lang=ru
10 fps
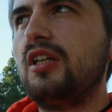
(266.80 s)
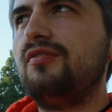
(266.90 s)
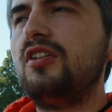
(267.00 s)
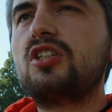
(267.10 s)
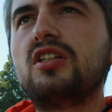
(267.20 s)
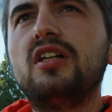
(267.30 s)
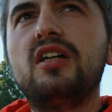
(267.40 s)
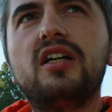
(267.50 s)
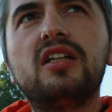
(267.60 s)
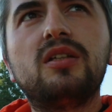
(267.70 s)
И фишка
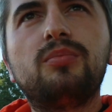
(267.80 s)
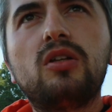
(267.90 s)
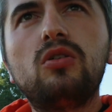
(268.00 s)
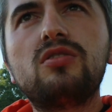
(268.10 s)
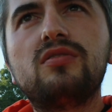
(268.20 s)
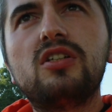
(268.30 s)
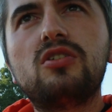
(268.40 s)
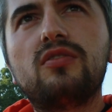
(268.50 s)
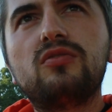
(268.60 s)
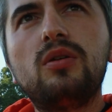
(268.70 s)
этой подошвы
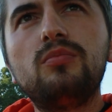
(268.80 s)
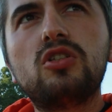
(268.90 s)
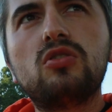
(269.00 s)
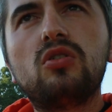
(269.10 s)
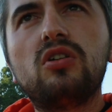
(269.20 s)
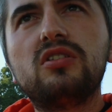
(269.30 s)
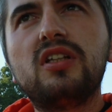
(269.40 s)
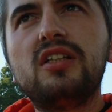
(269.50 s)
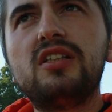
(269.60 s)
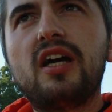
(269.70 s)
еще в том, что,
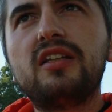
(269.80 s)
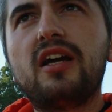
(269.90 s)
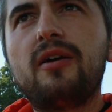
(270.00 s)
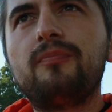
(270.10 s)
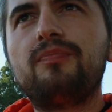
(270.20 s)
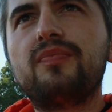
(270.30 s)
знаете, она